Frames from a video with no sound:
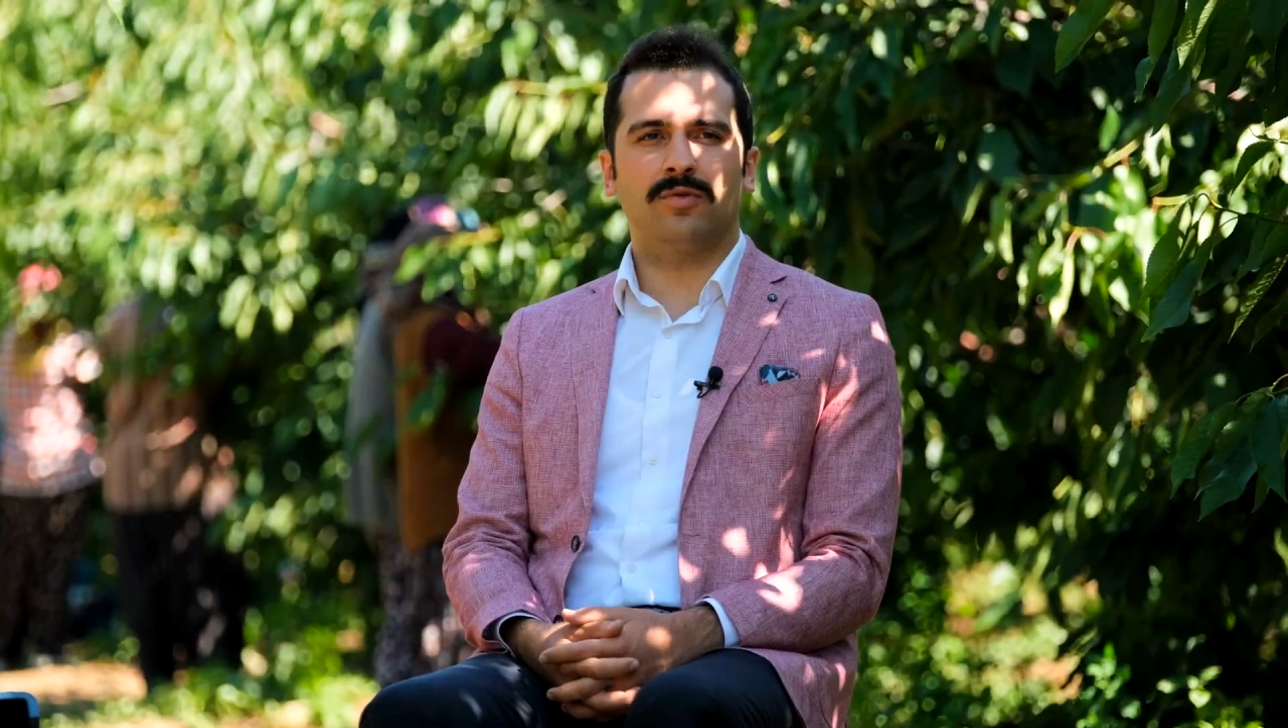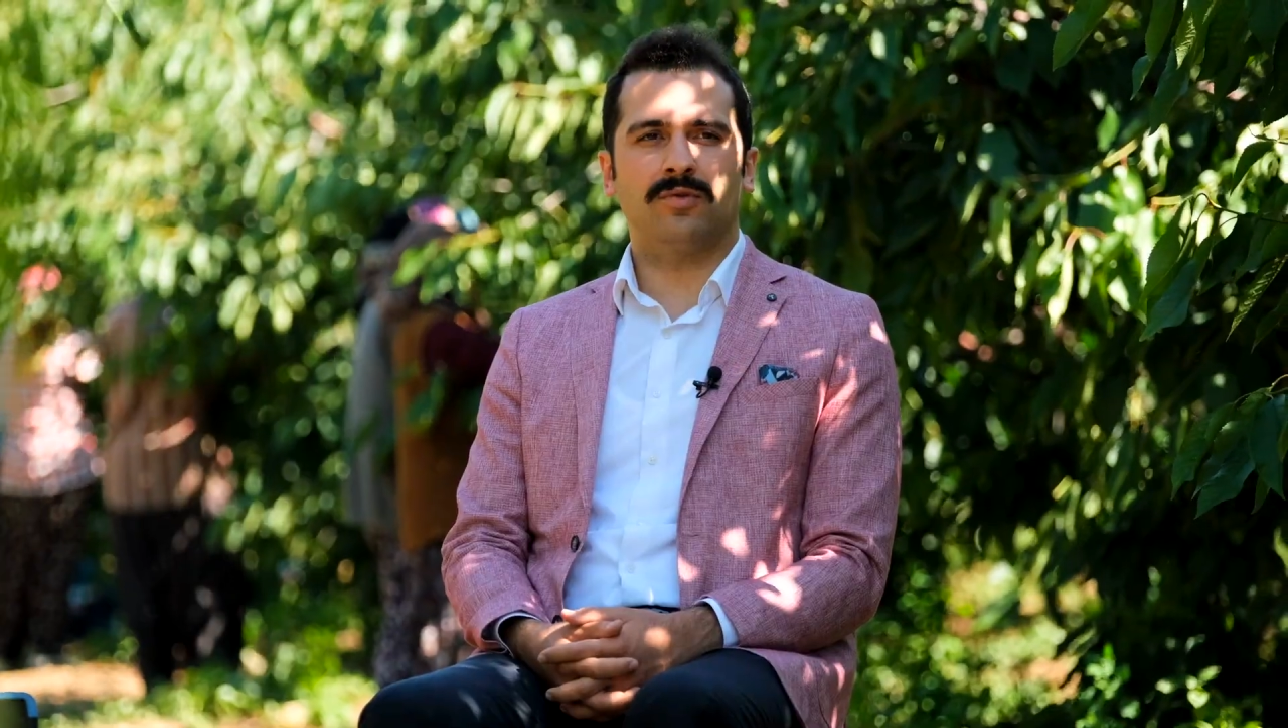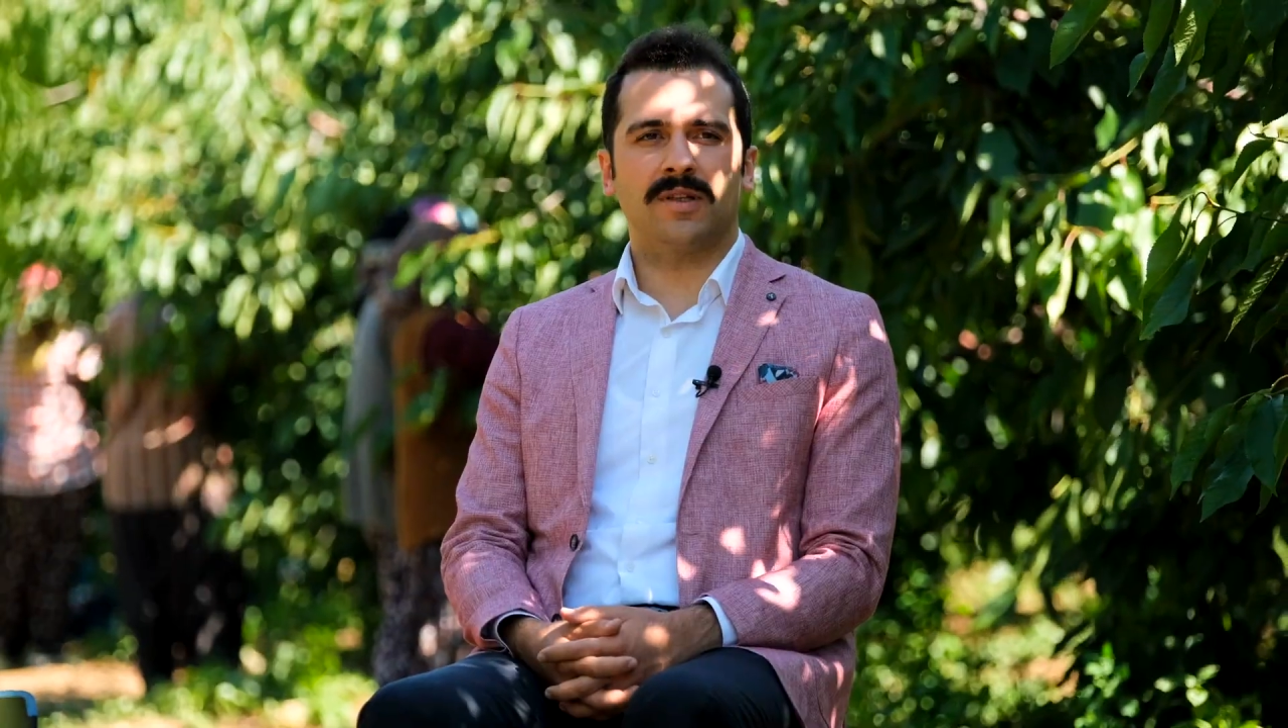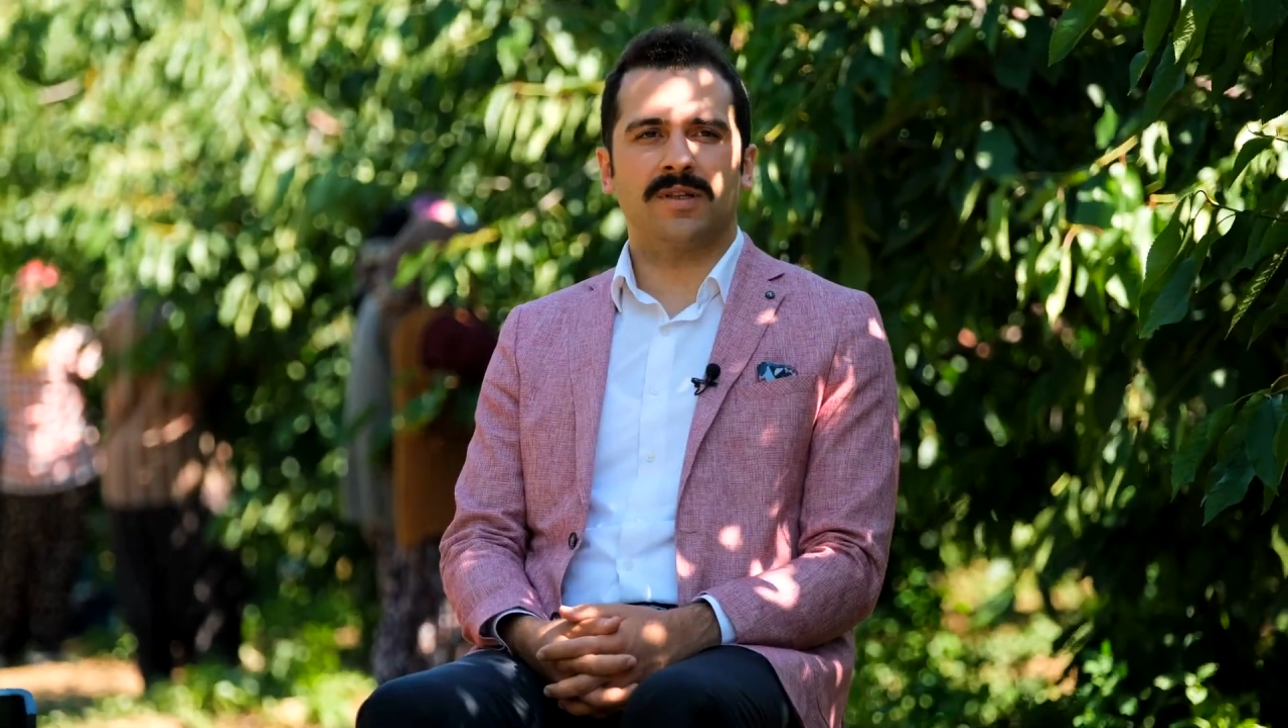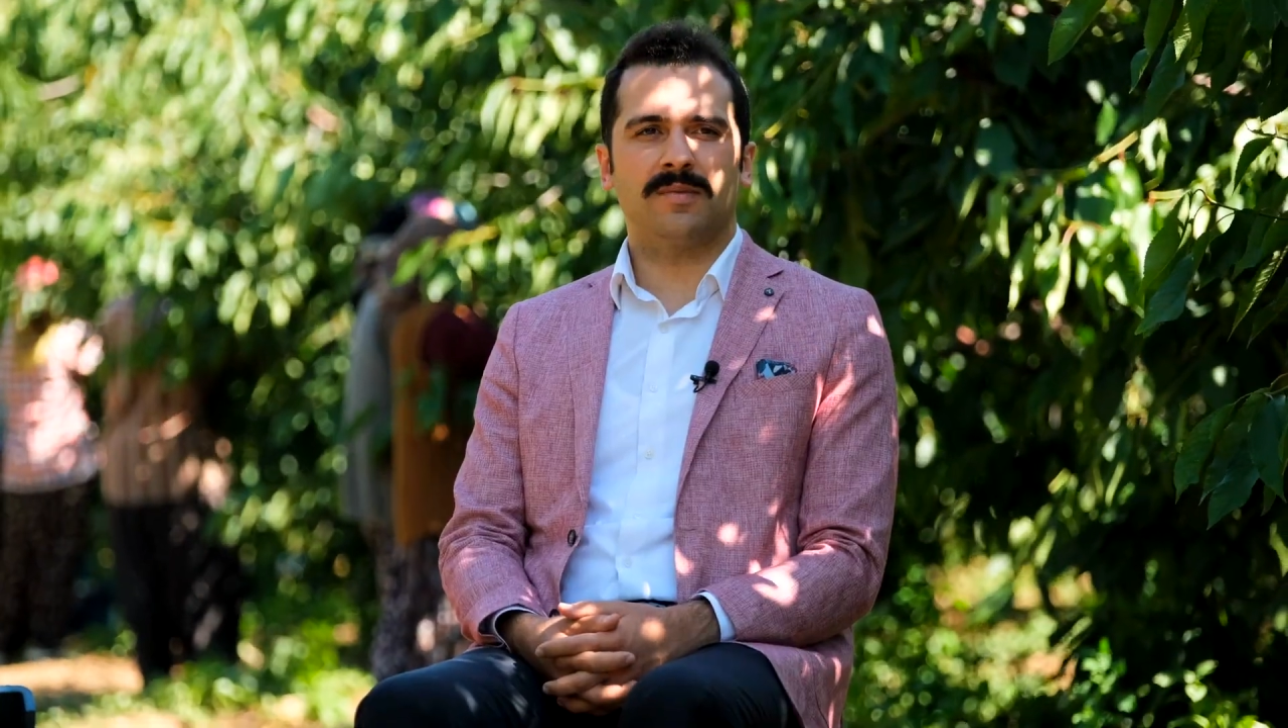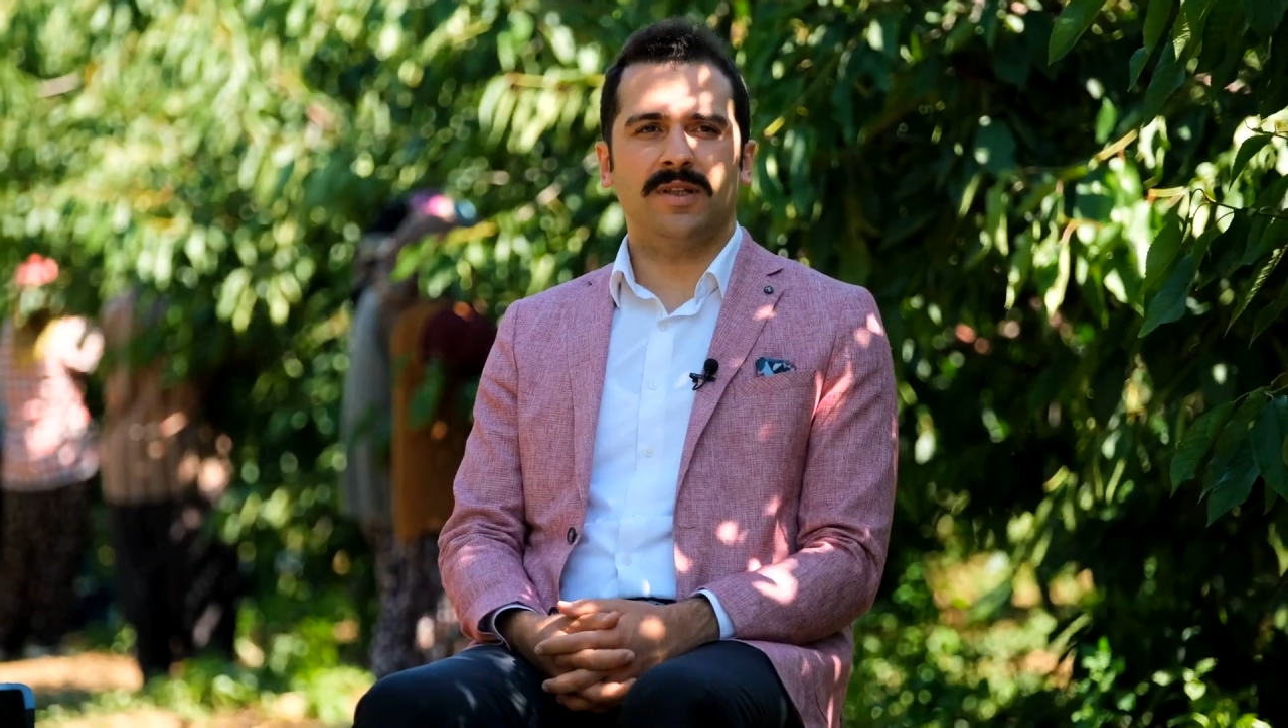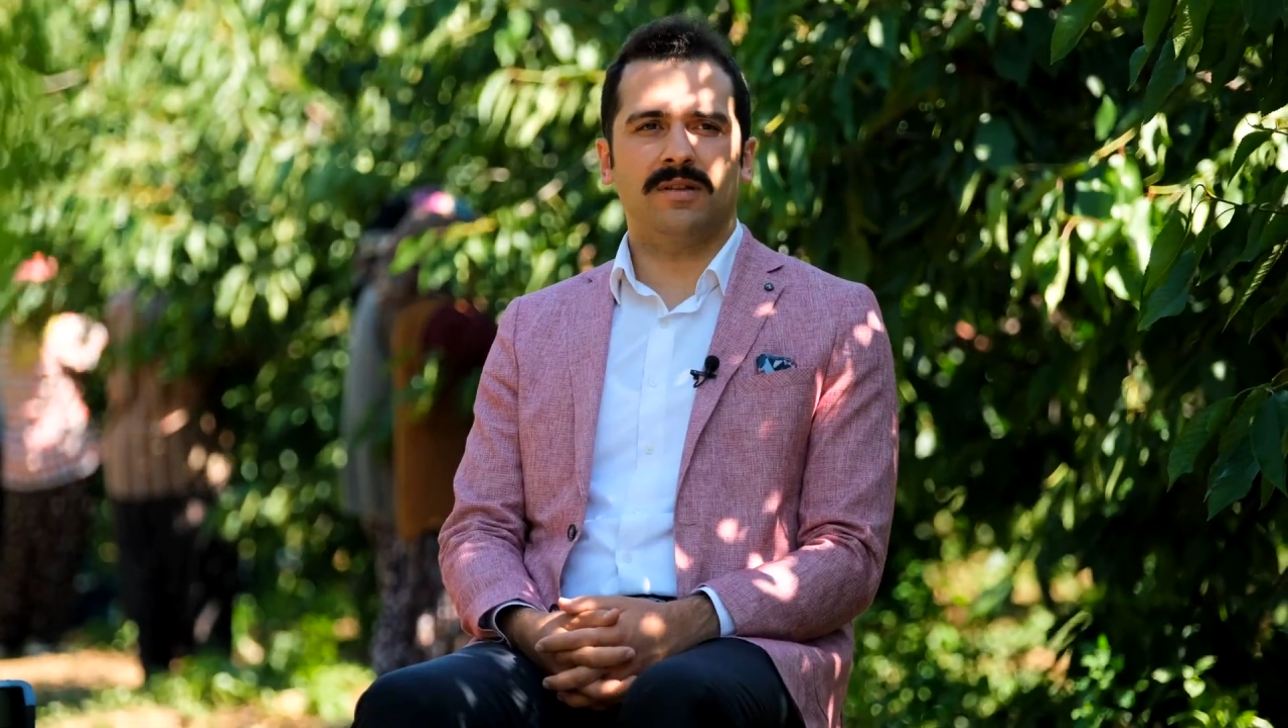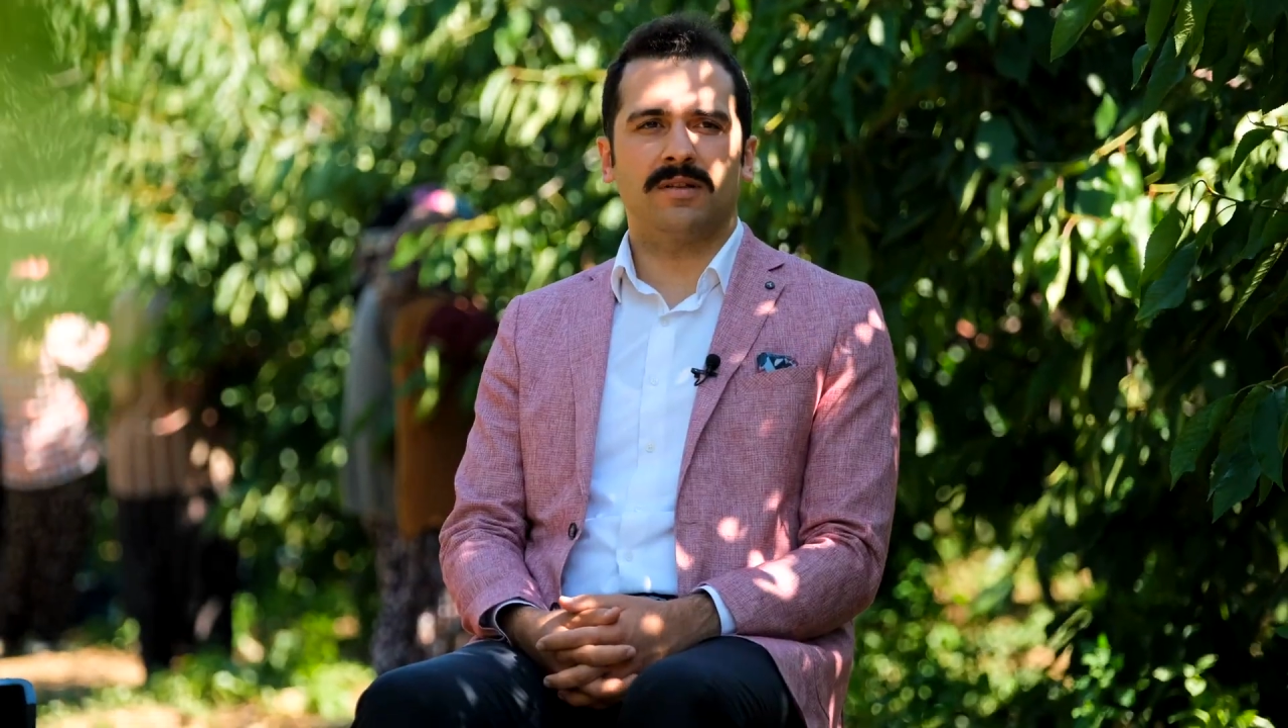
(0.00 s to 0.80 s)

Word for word: üretimin